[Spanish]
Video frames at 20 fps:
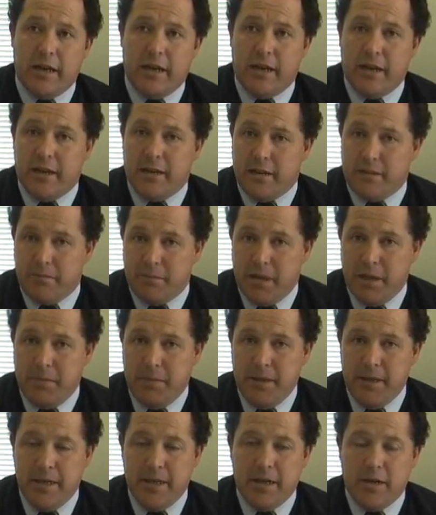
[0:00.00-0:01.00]
eh,
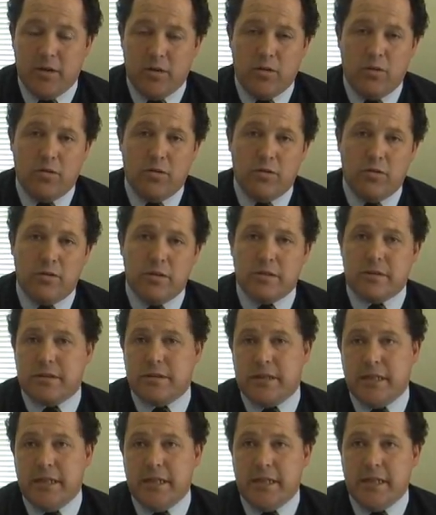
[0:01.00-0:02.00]
Melipilla o
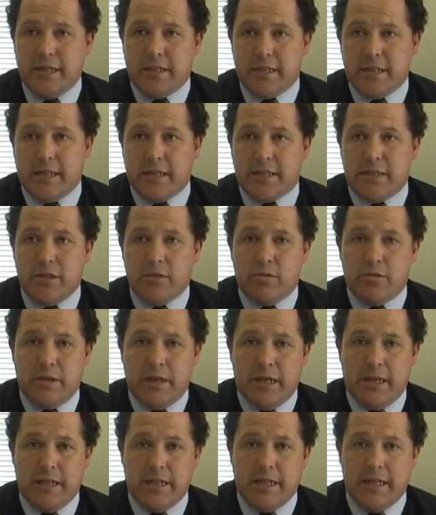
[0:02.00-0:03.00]
dirigirse al
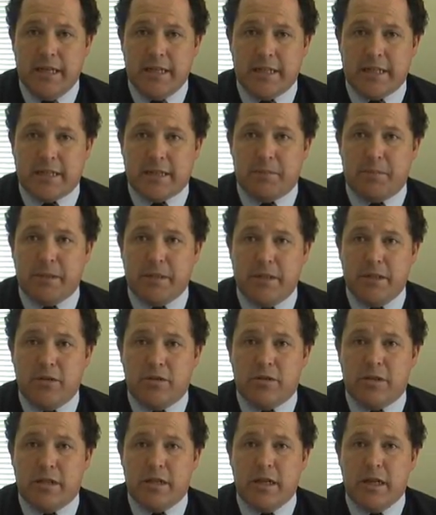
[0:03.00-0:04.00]
tribunal de letras respectivo
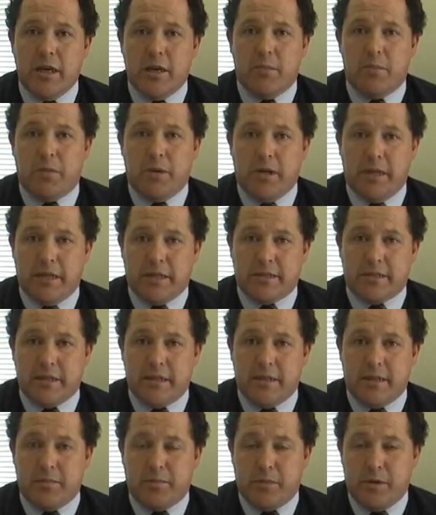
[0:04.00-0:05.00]
donde pueden
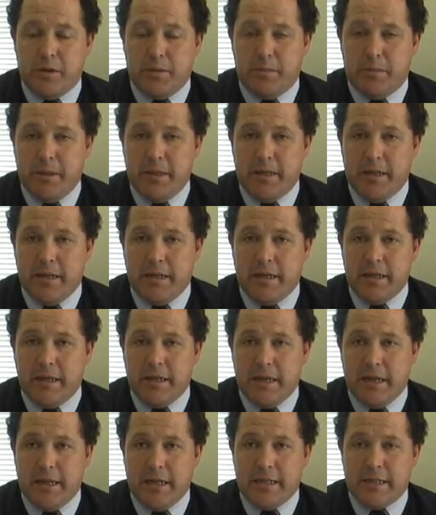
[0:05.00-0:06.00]
hacer eh, pueden pedir
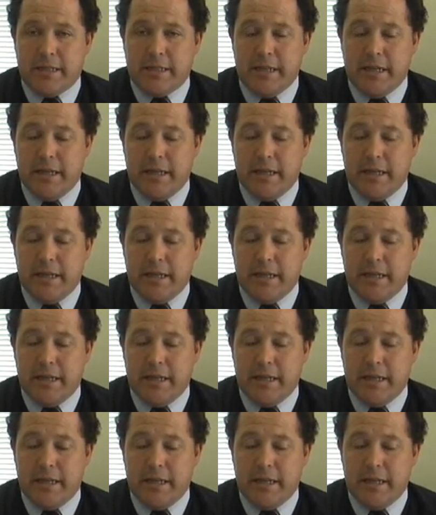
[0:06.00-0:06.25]
el,